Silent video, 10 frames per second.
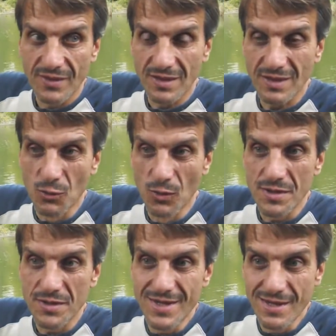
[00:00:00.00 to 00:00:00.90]
до такой
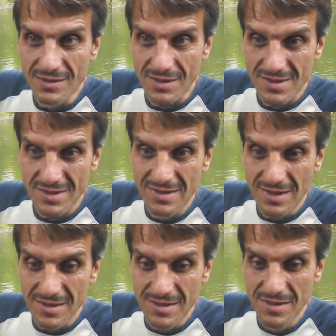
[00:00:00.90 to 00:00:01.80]
низости
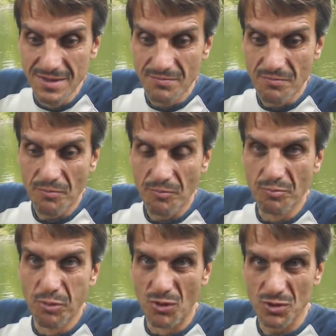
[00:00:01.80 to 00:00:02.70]
дойти
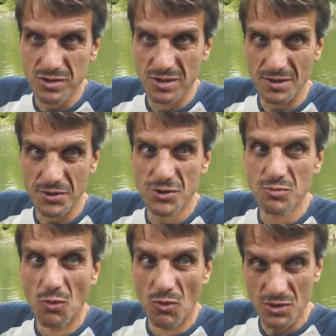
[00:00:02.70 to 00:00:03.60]
пошлой,
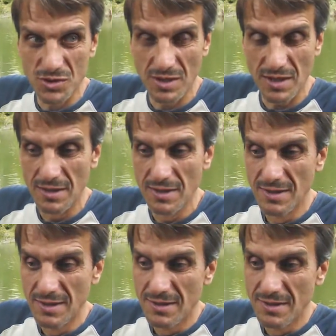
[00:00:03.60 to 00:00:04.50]
чмошной,
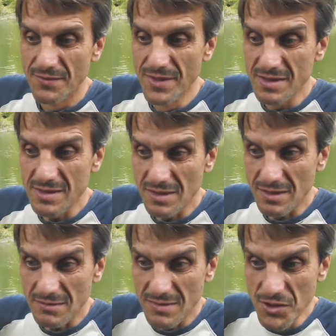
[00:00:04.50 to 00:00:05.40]

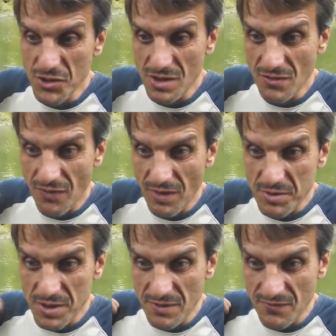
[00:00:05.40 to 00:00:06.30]
низко, ниже
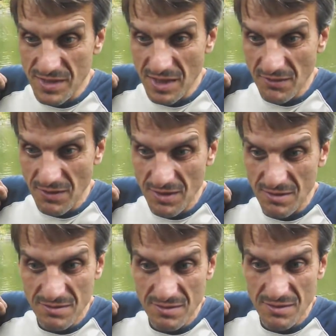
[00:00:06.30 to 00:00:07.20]
вообще всякого
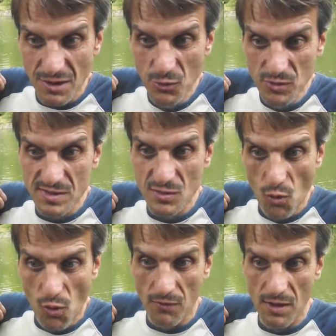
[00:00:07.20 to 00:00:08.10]

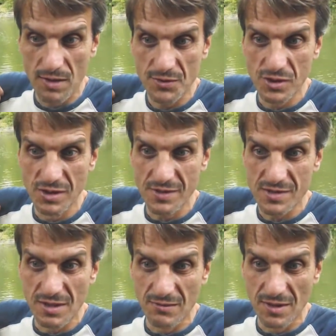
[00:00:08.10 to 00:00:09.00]
людского,
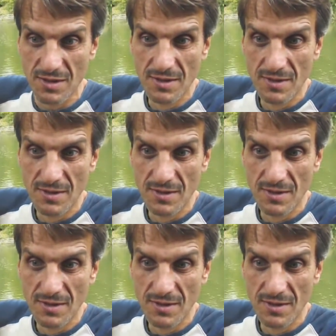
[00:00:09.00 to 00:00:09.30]
человеческого,